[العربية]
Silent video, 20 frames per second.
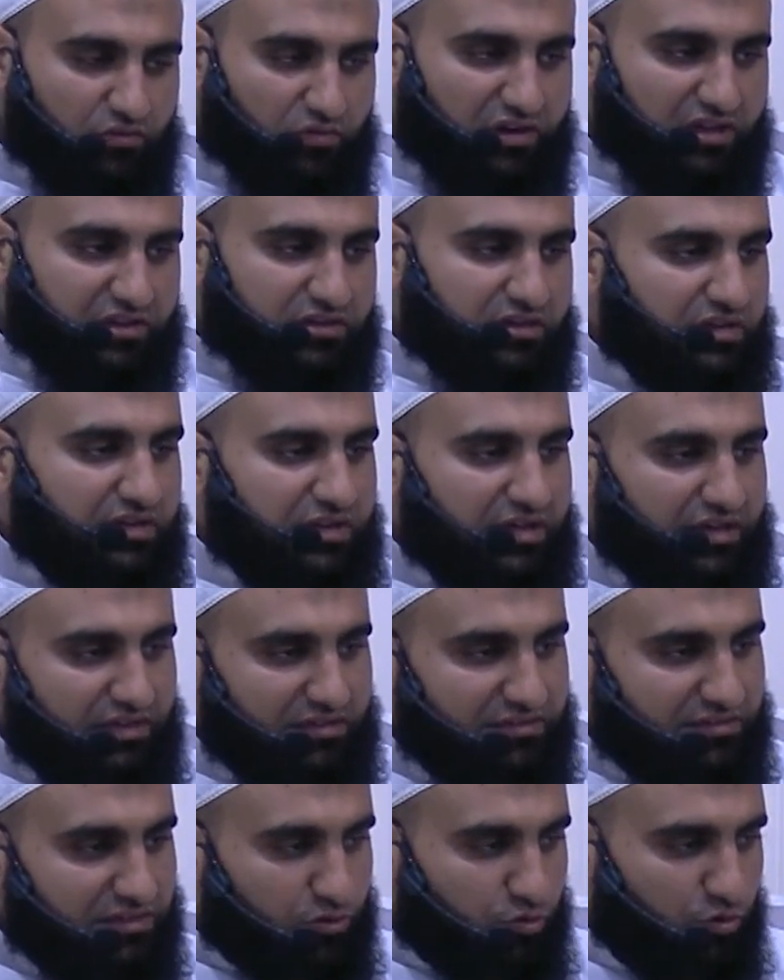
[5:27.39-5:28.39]
ولكنها
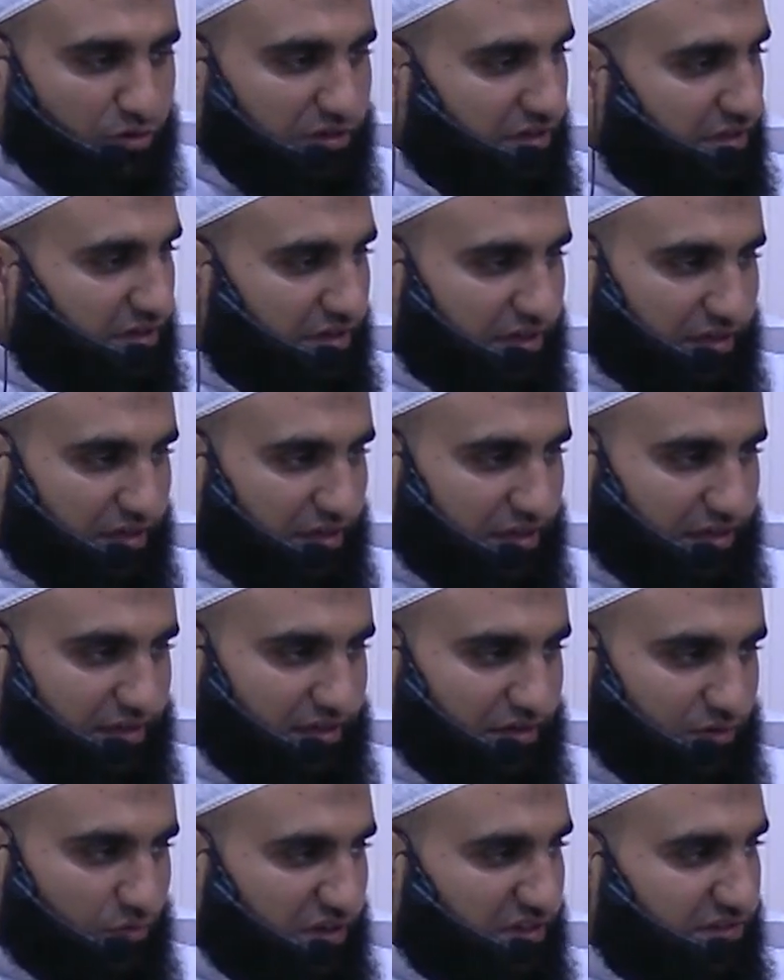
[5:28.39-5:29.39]
عند كل
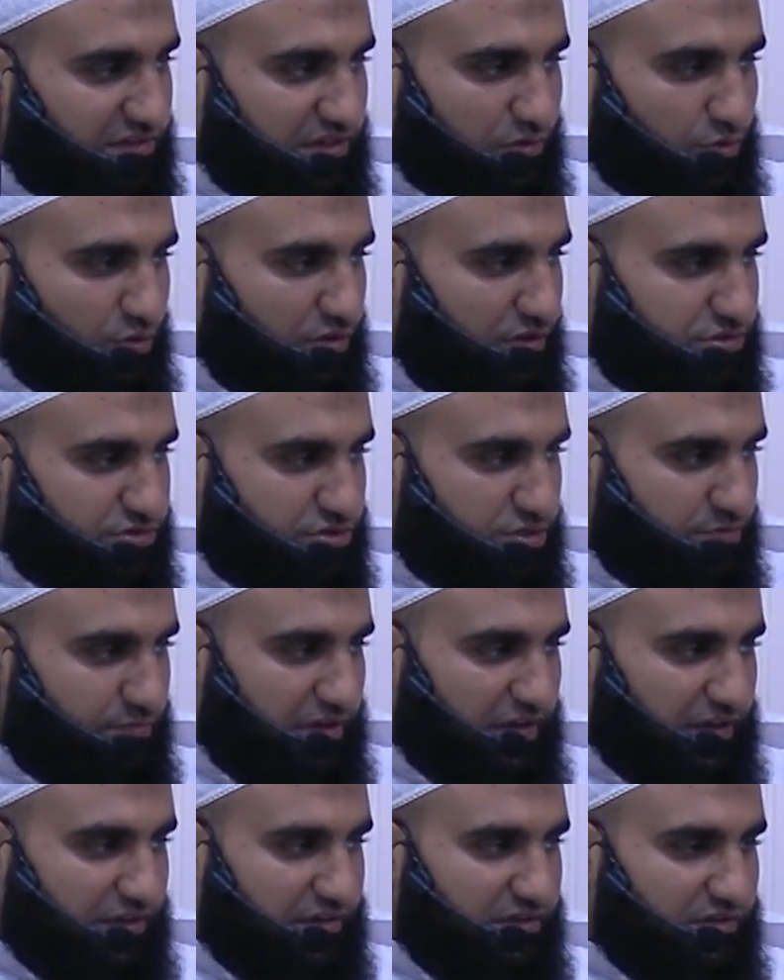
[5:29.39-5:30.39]
لقاء وعند كل
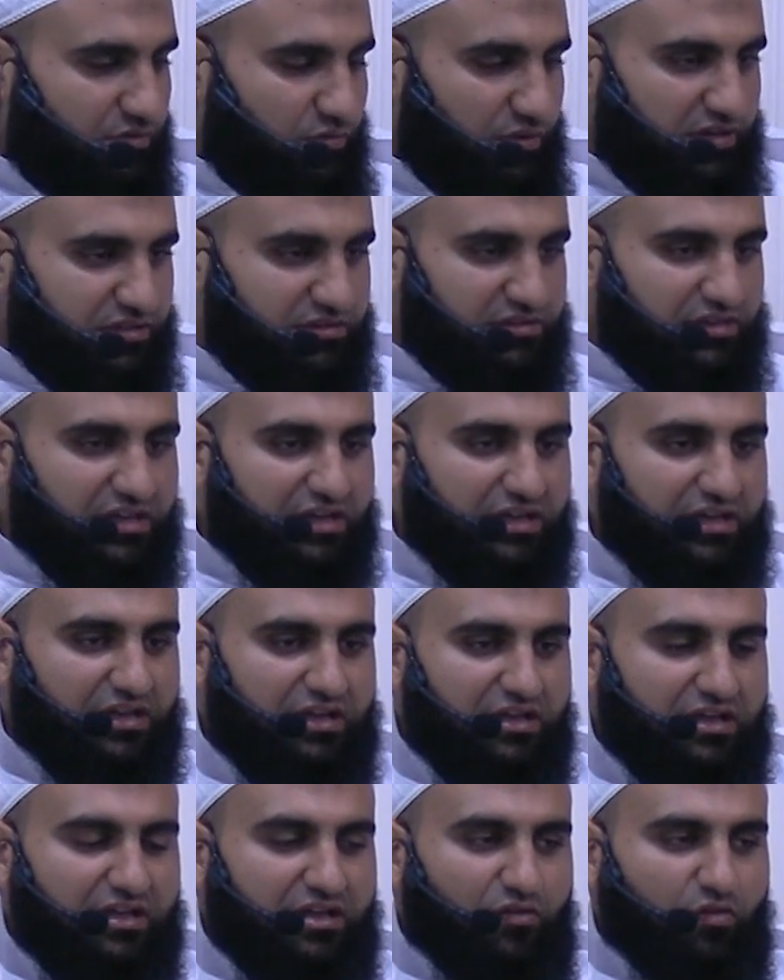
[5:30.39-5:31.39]
اجتماع
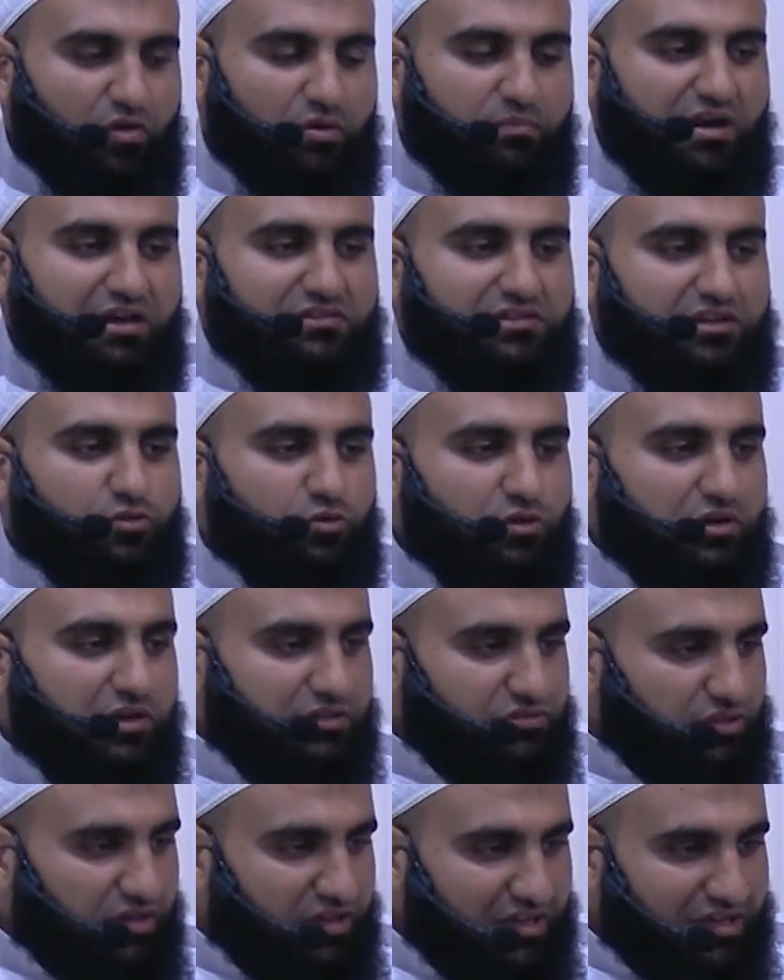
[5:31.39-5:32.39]
وعند وبعد
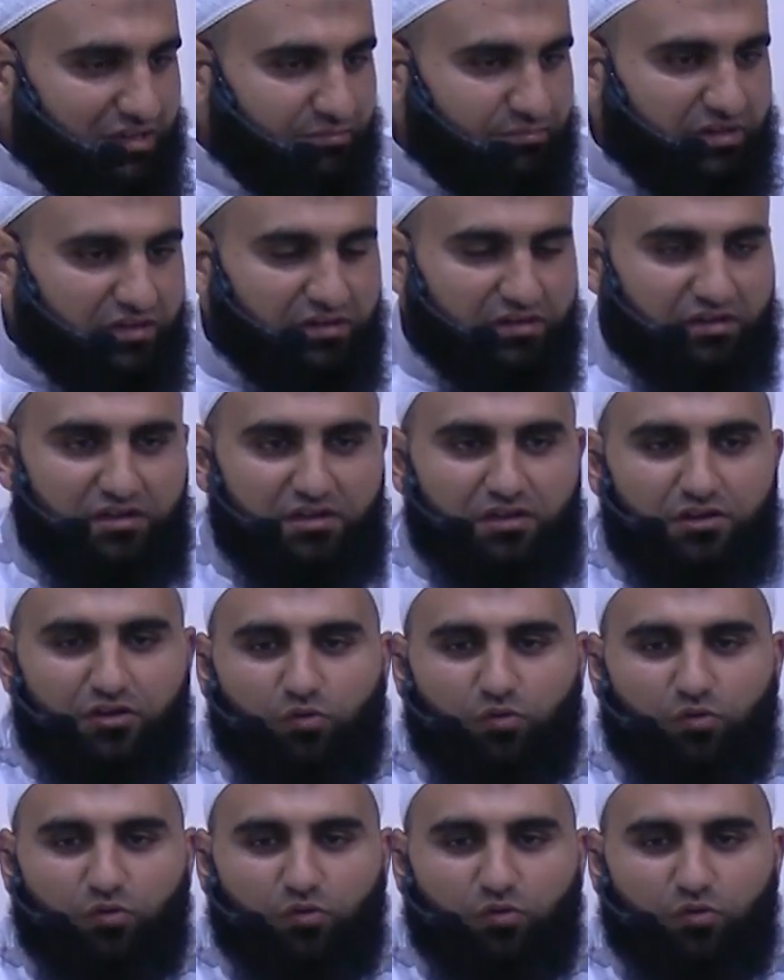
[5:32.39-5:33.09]
كل طعام